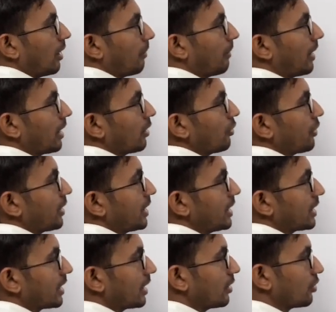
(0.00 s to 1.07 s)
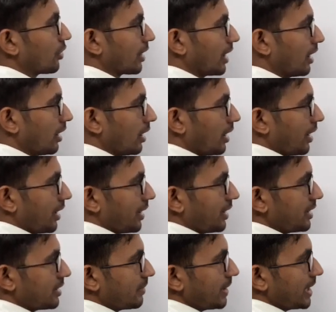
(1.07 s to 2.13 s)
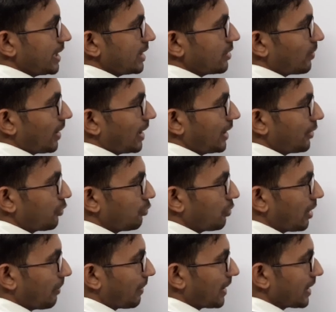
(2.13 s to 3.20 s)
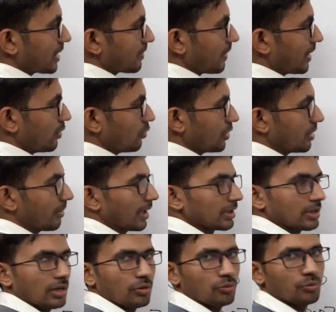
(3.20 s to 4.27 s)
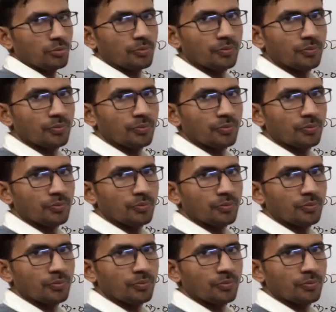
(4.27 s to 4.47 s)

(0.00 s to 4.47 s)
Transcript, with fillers: मान लो कि इतना हो गया इसमें इस वाले टू का प्लेस वैल्यू की बात करूँ